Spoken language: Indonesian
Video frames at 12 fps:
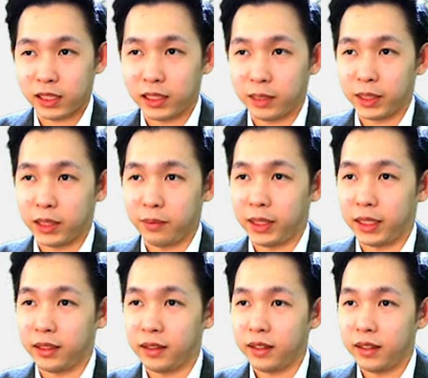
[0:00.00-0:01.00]
teman-teman.
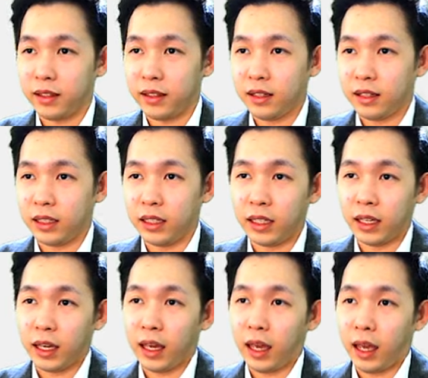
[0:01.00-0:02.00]
Di
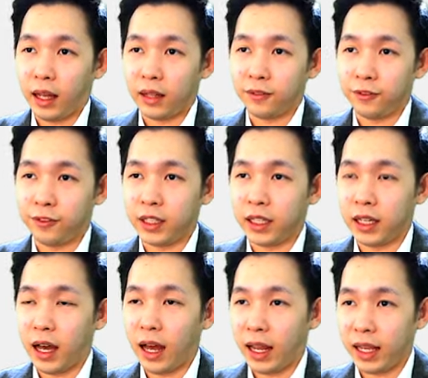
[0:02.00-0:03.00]

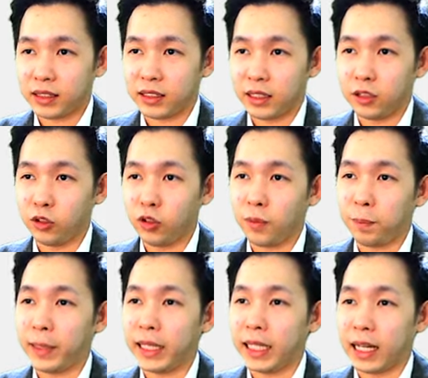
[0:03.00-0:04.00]
NVAX itu
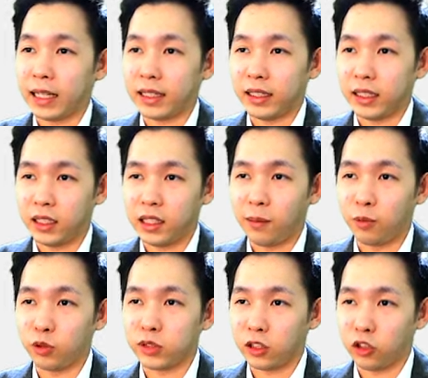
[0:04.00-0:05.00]
peningkatannya
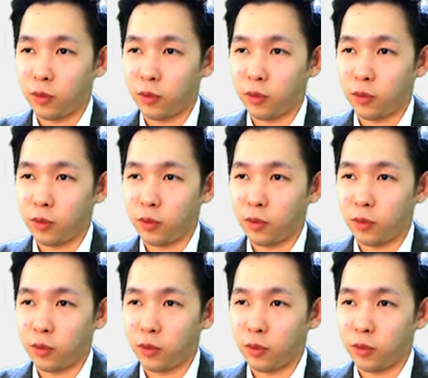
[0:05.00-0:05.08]
31,62